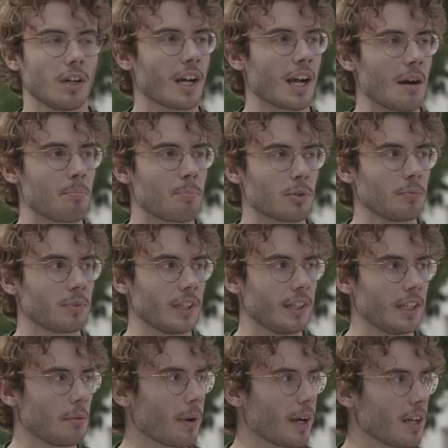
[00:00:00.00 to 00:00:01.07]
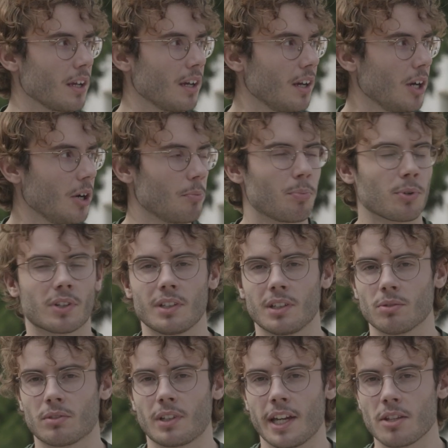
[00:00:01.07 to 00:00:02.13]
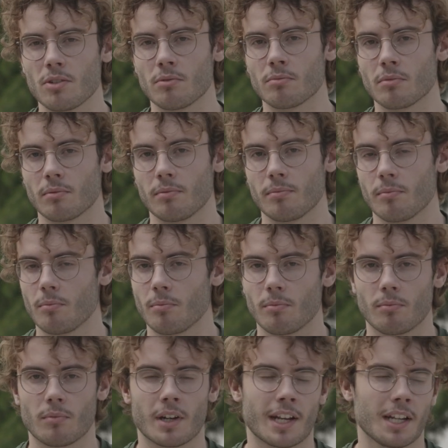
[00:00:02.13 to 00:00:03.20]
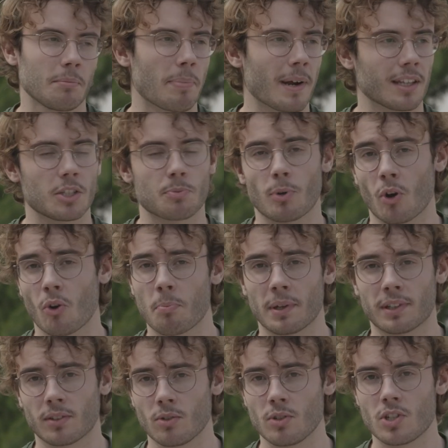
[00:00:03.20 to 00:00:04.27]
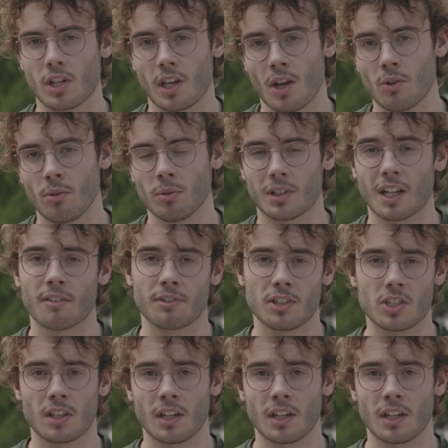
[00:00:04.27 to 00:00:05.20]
acabo por me sentir bem porque não tenho grande parte das preocupações que eu talvez